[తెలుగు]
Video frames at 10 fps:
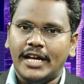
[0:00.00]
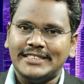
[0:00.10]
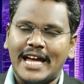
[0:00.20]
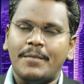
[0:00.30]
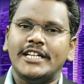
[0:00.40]

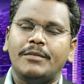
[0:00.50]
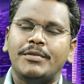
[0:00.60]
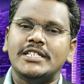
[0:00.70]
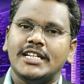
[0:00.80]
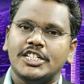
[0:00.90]
సామాజిక
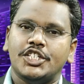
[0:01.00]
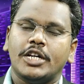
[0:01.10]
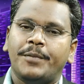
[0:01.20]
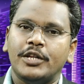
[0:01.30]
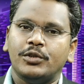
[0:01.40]
పింఛన్కి
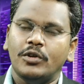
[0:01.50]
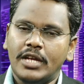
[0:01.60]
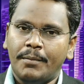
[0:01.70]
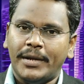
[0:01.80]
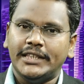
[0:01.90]
చెక్ పెడుతూ
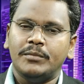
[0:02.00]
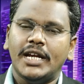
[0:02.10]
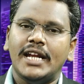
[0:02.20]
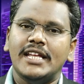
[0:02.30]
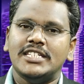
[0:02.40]

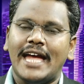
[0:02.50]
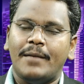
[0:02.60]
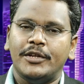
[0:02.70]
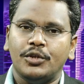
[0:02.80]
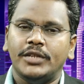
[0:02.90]
పద్దెనిమిది ఏళ్ళ నుంచి
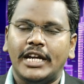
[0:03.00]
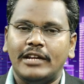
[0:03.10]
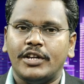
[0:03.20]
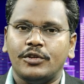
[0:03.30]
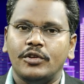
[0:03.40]
యాభై తొమ్మిది
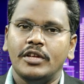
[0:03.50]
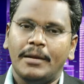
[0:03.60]
ఏళ్ళ వరకు